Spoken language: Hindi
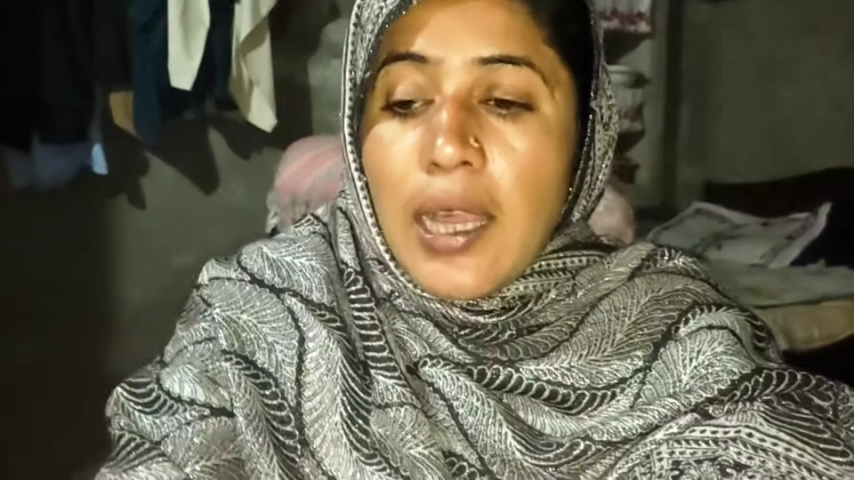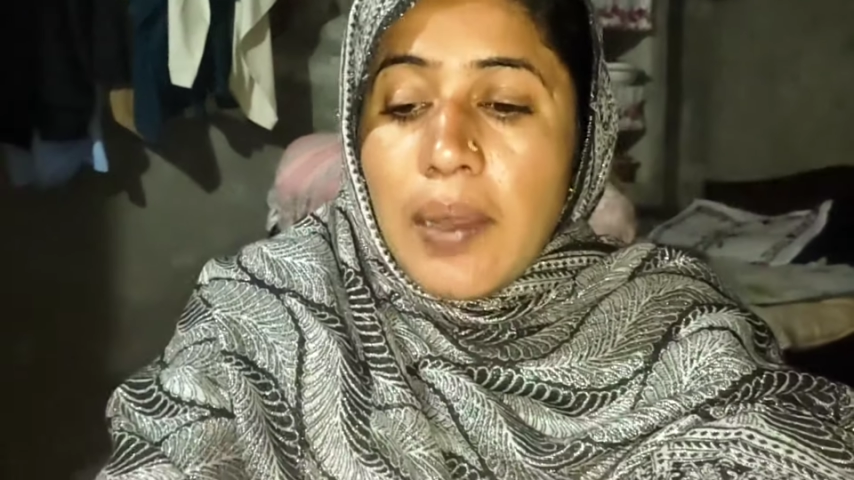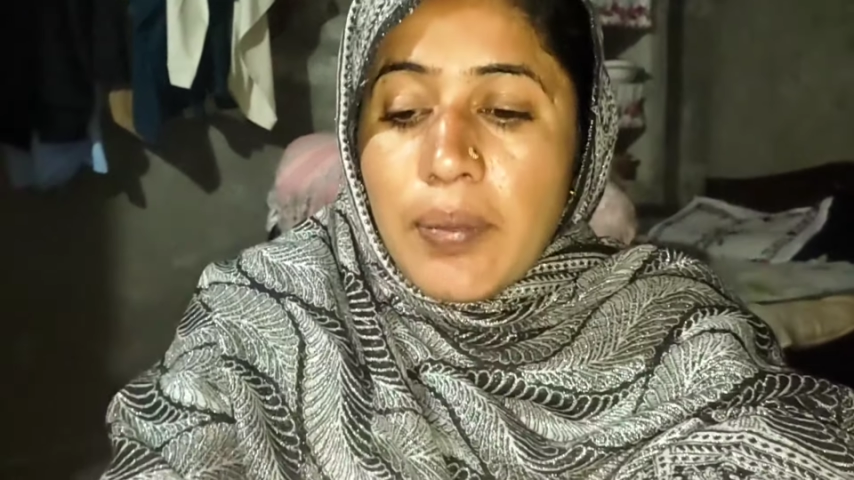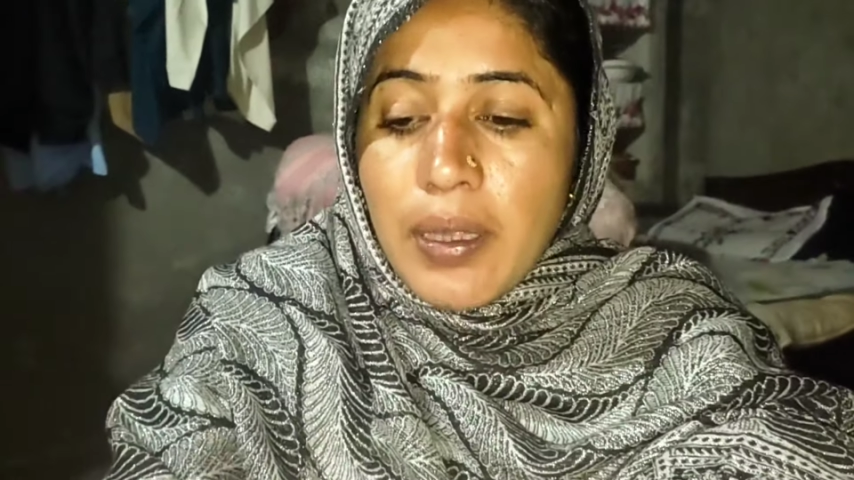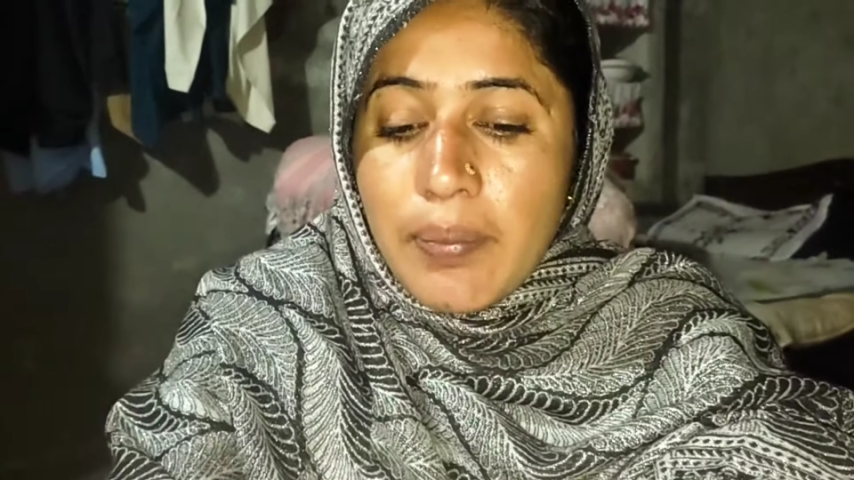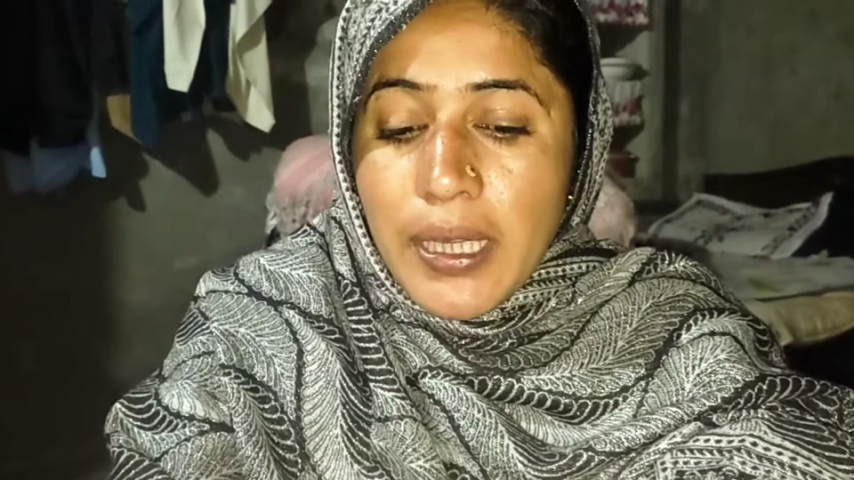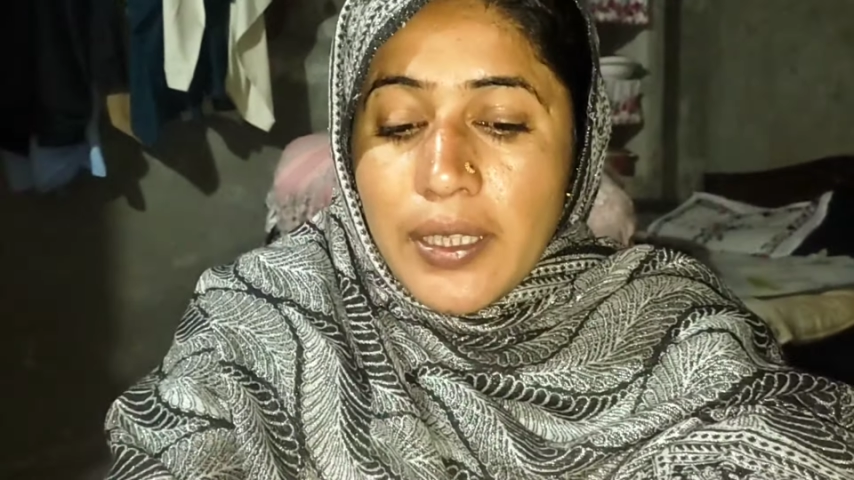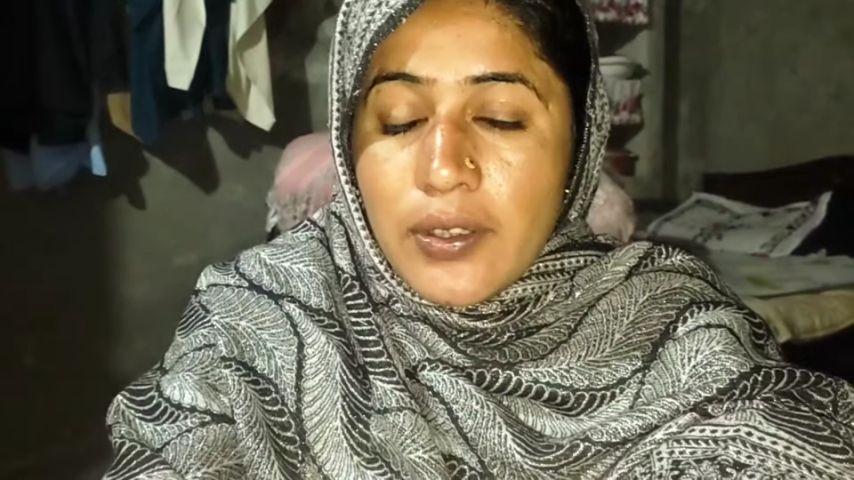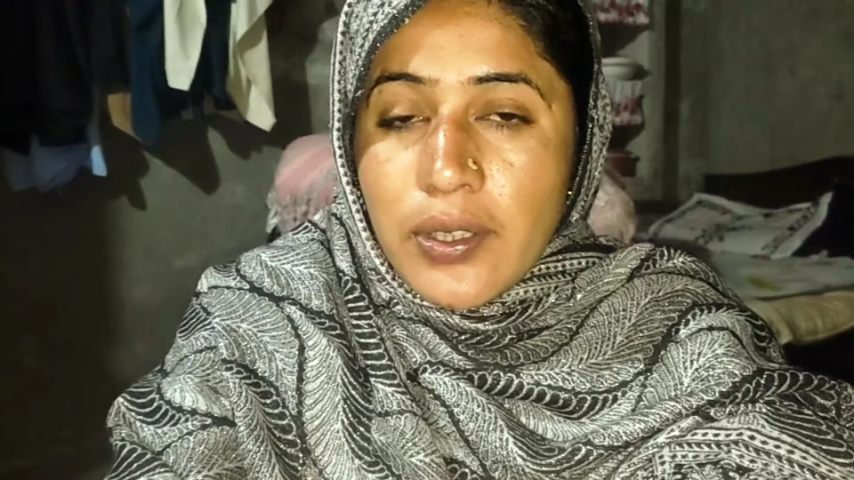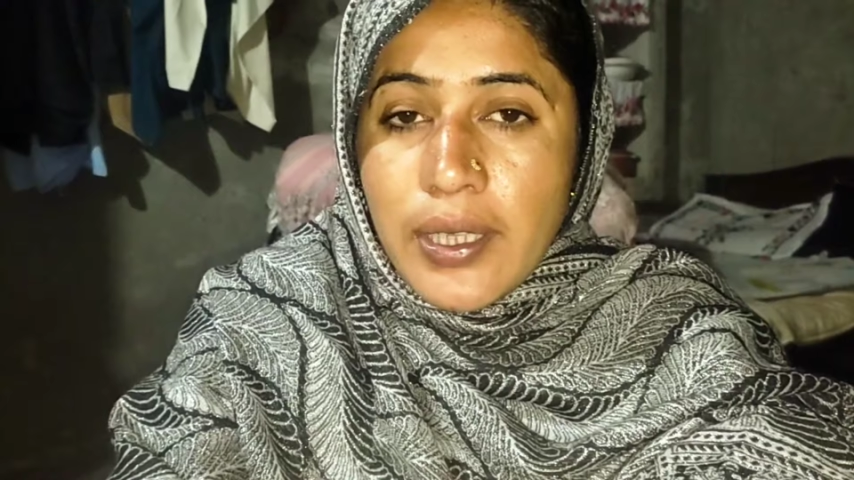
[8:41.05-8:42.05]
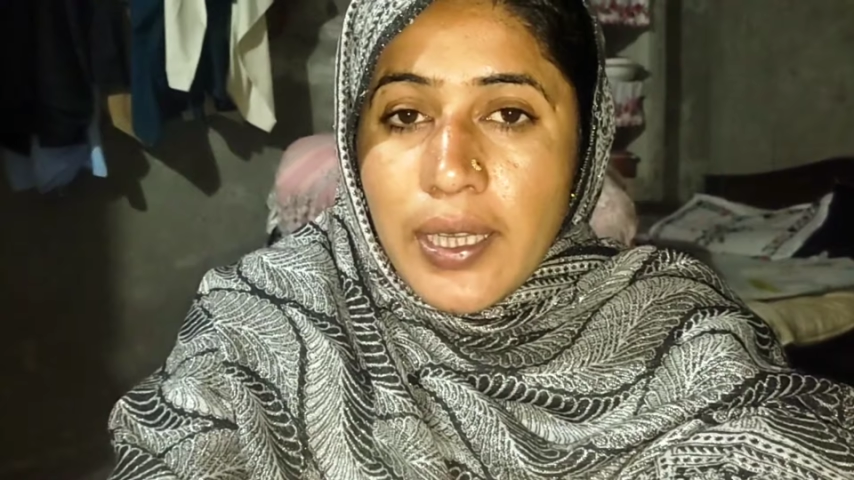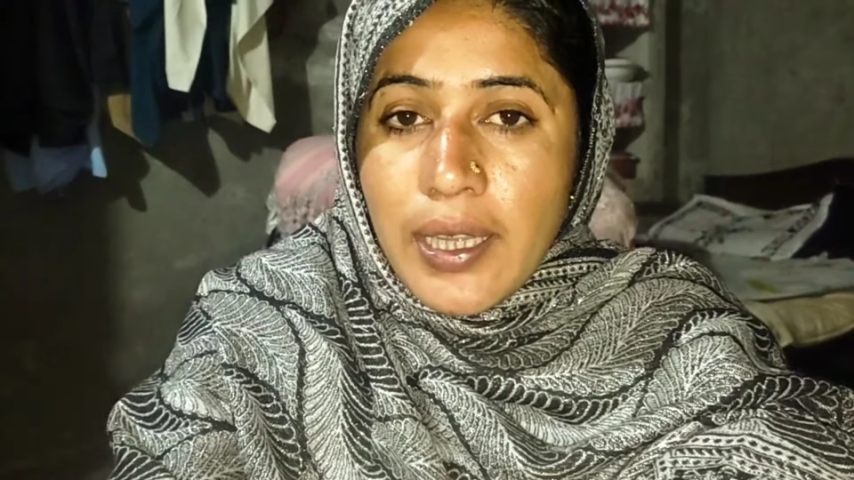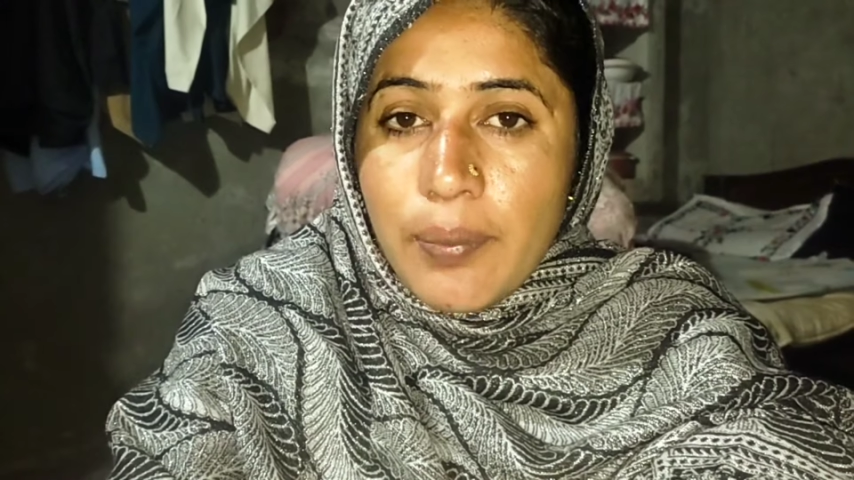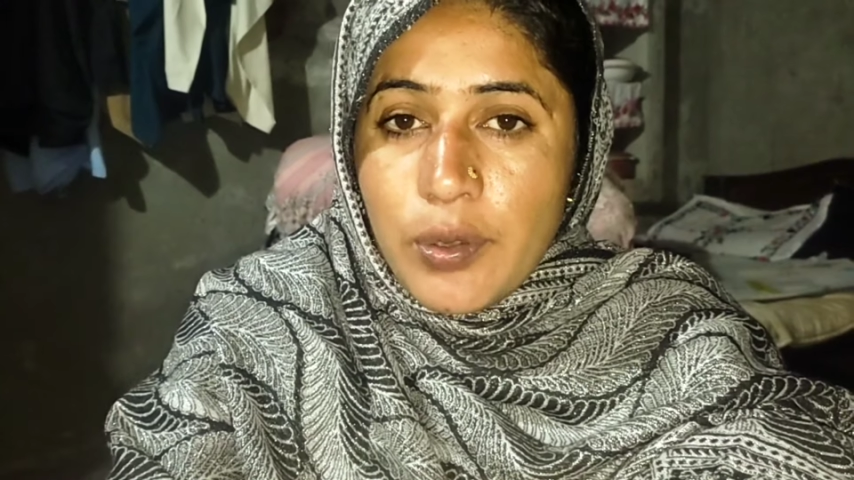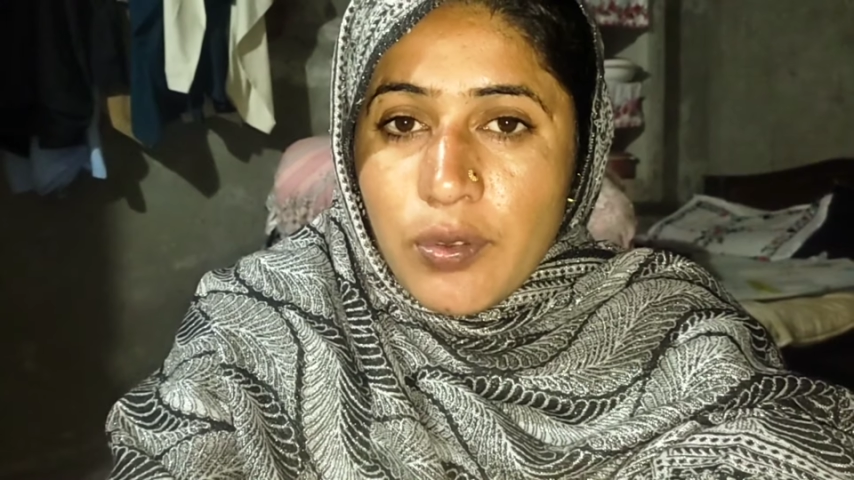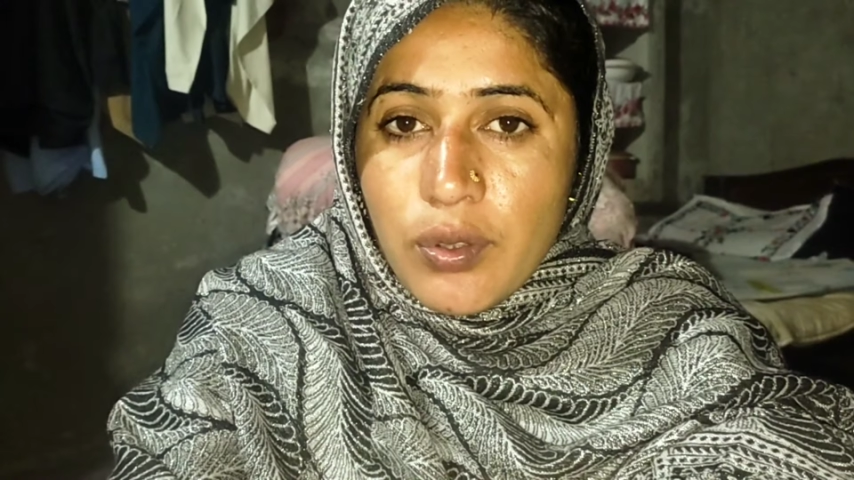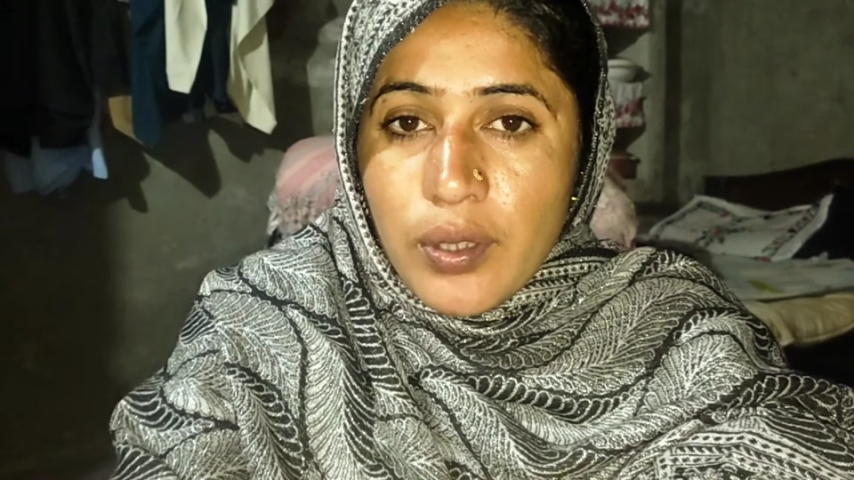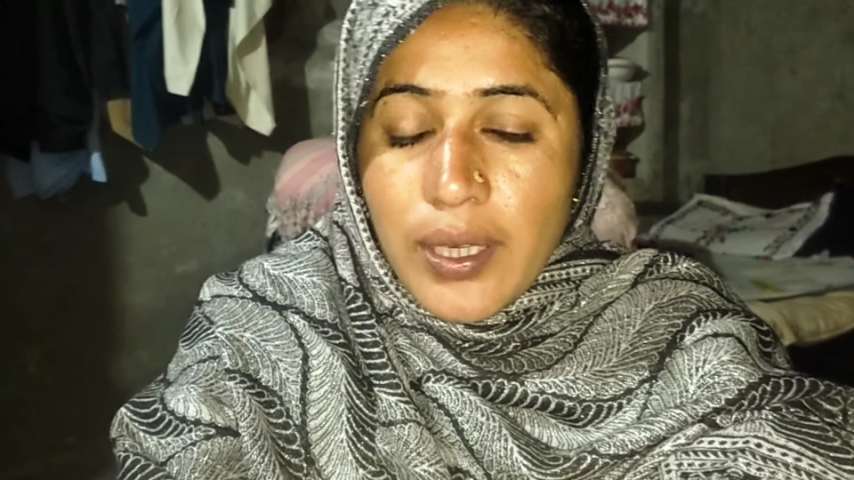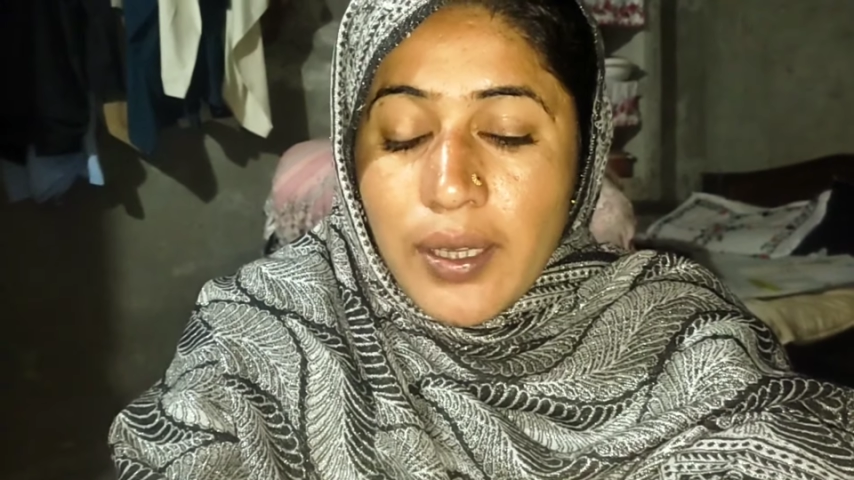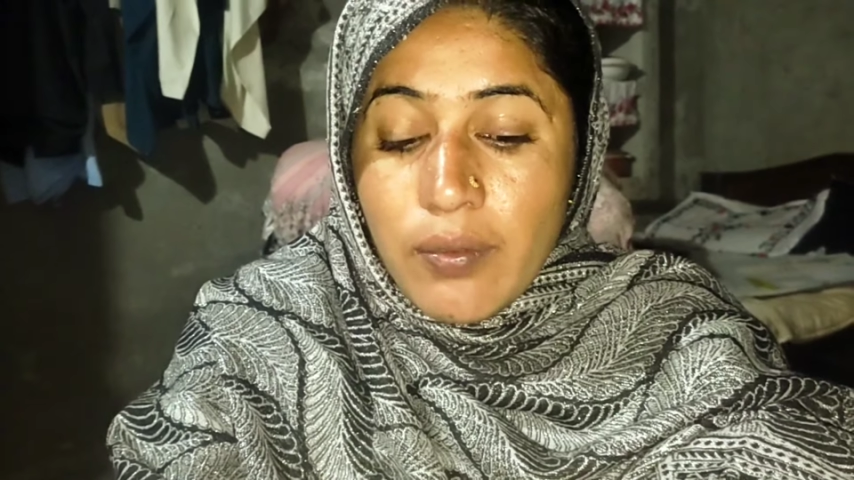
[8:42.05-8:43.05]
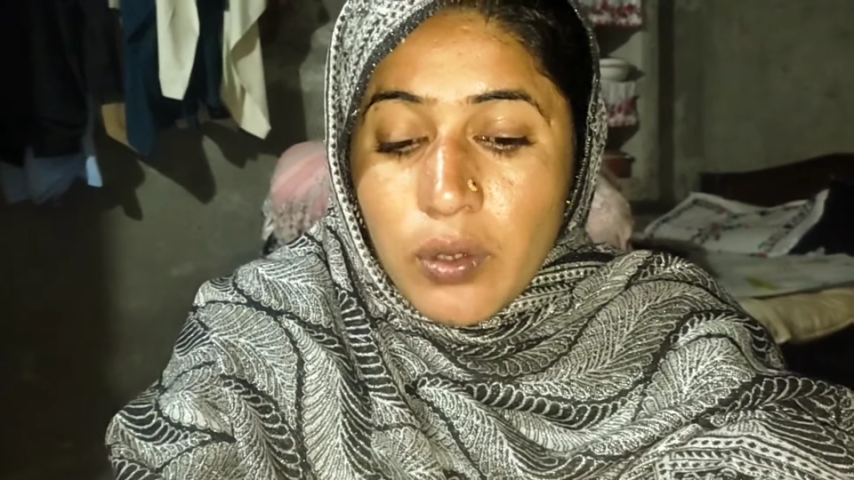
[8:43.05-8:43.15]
आपके भाई जो है ना अभी सो रहे हैं